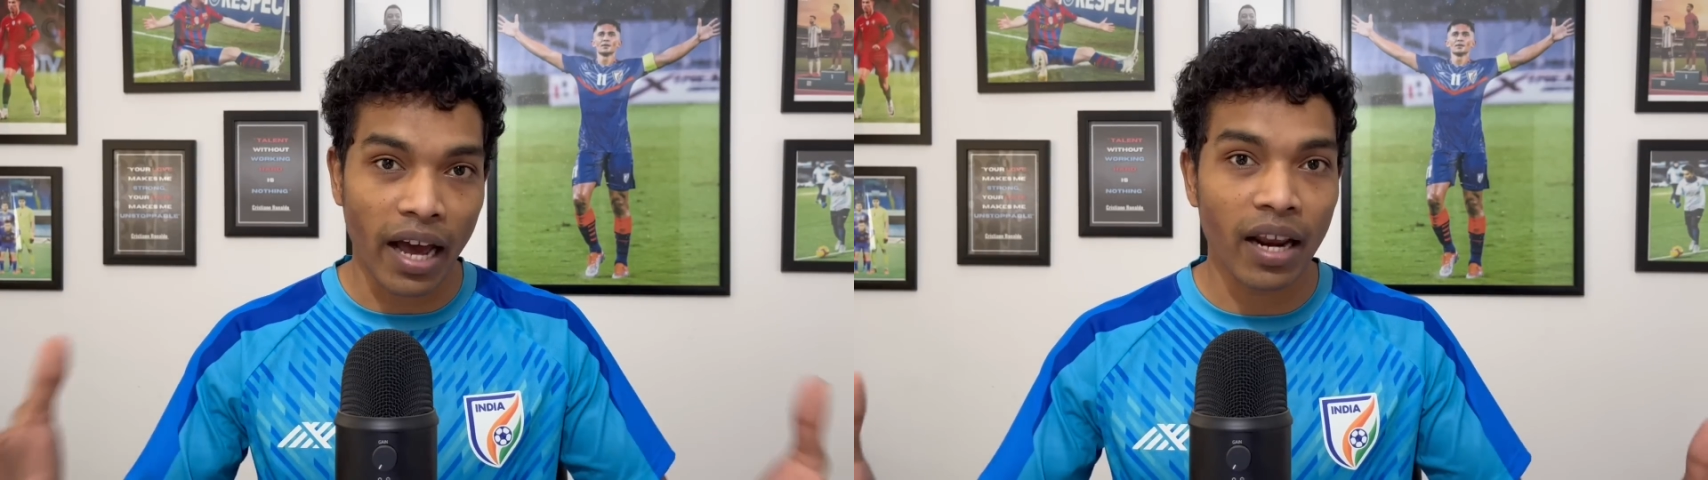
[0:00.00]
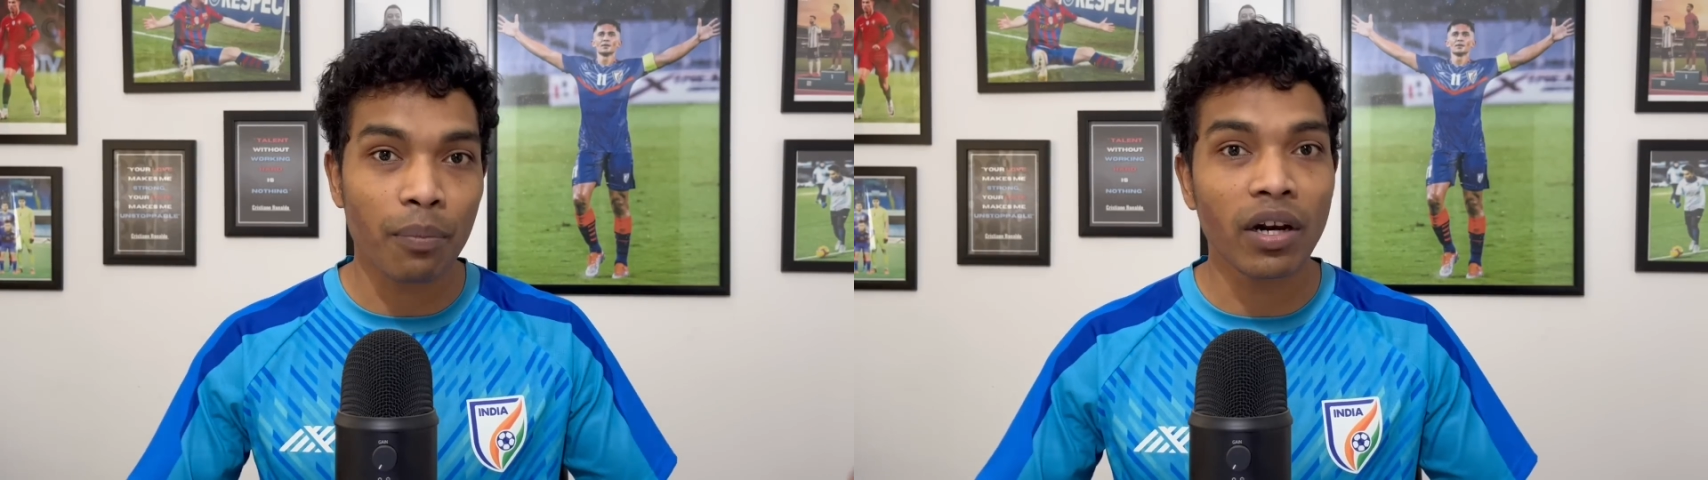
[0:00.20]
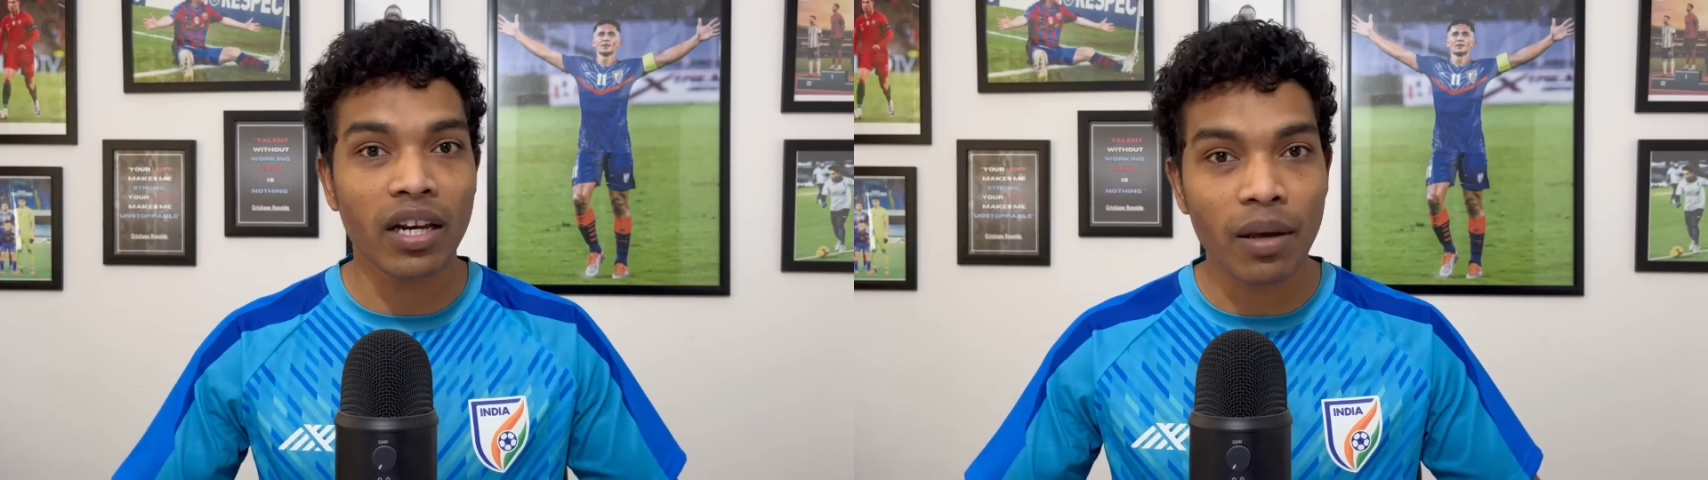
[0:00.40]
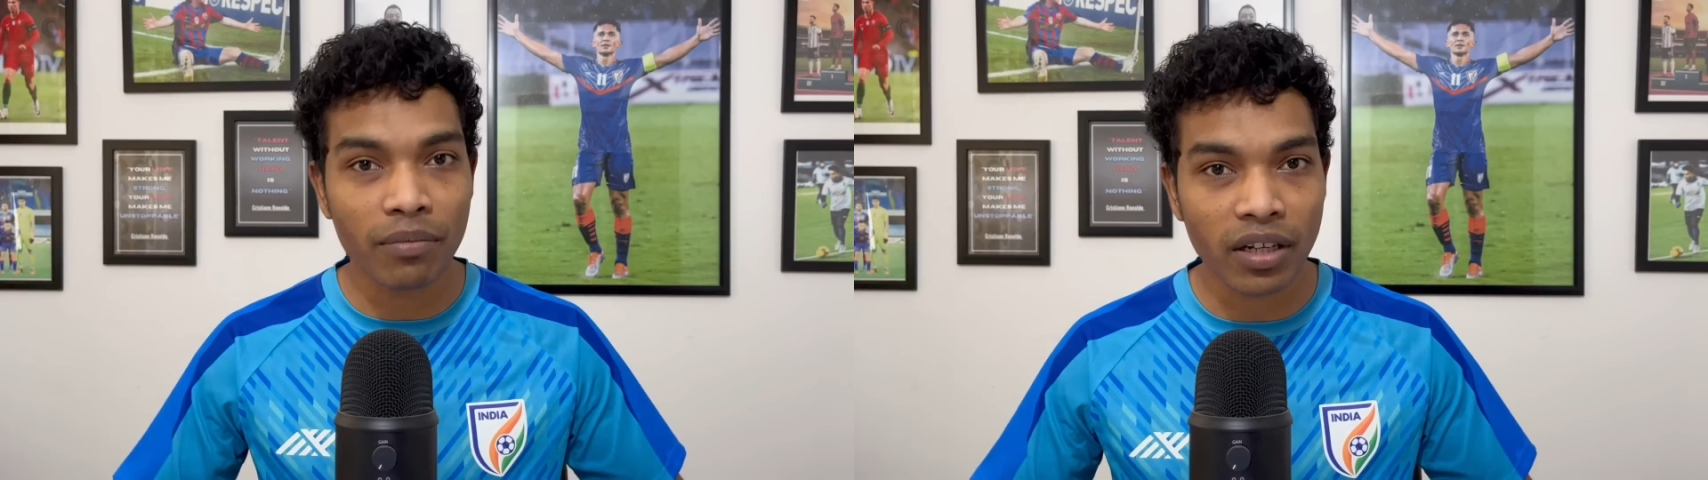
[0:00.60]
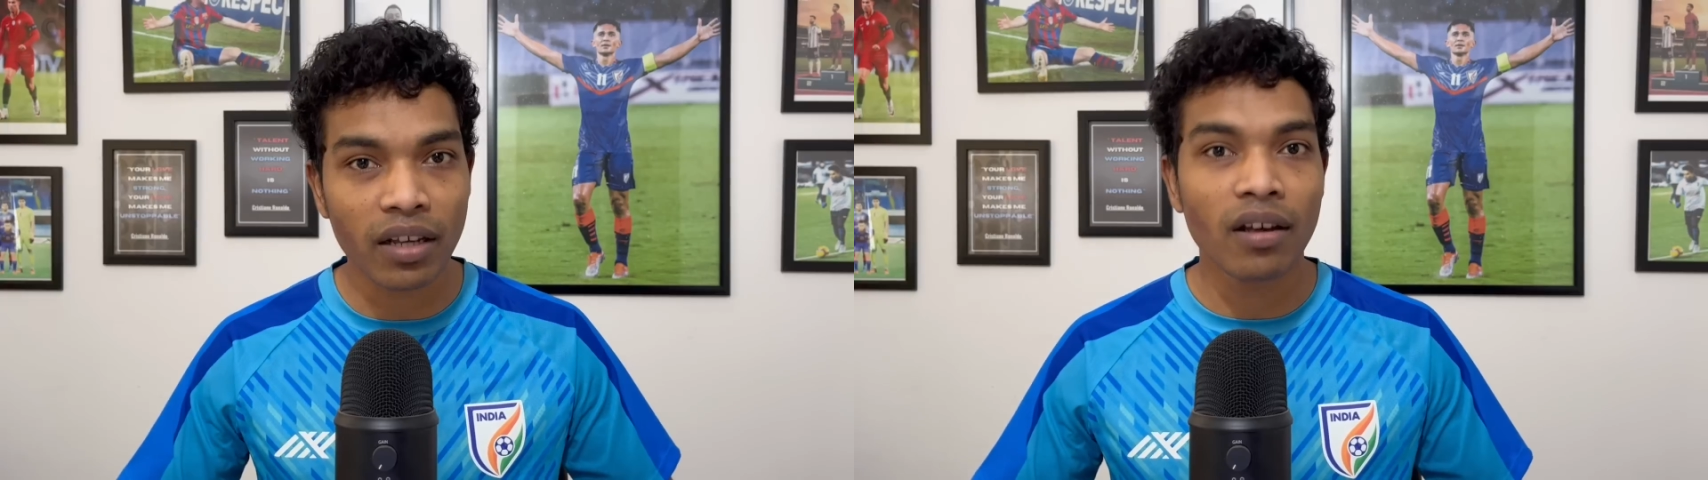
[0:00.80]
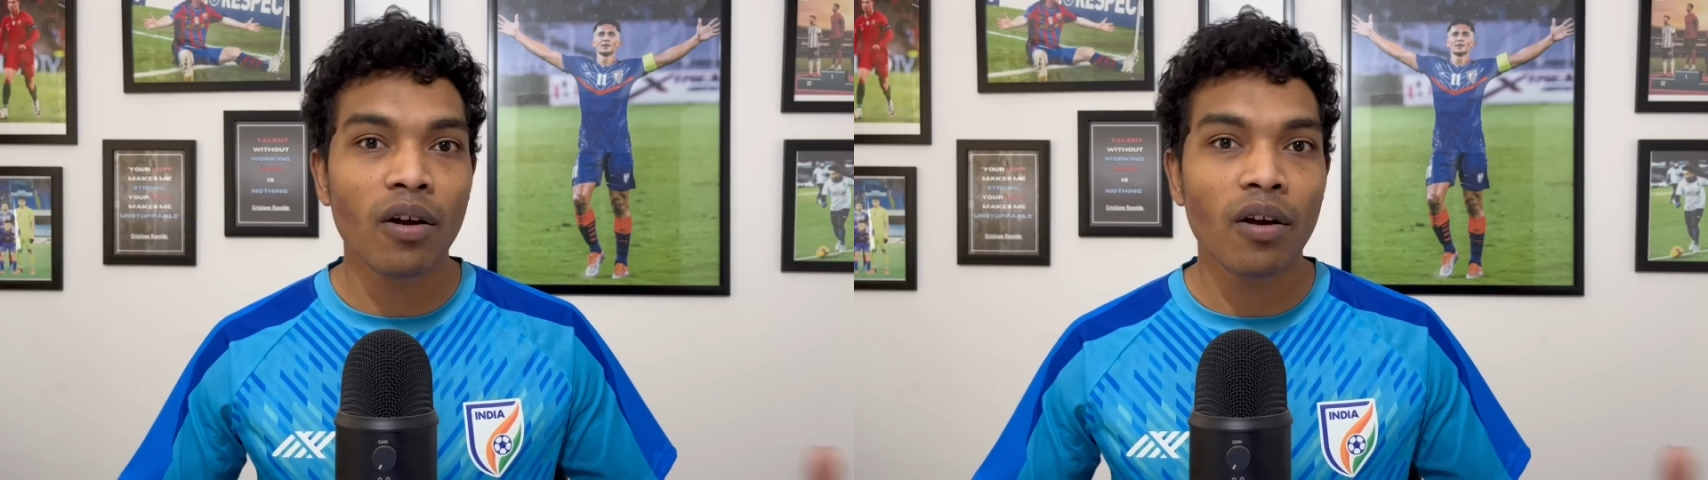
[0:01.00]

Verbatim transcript: रहे अपनी टीम से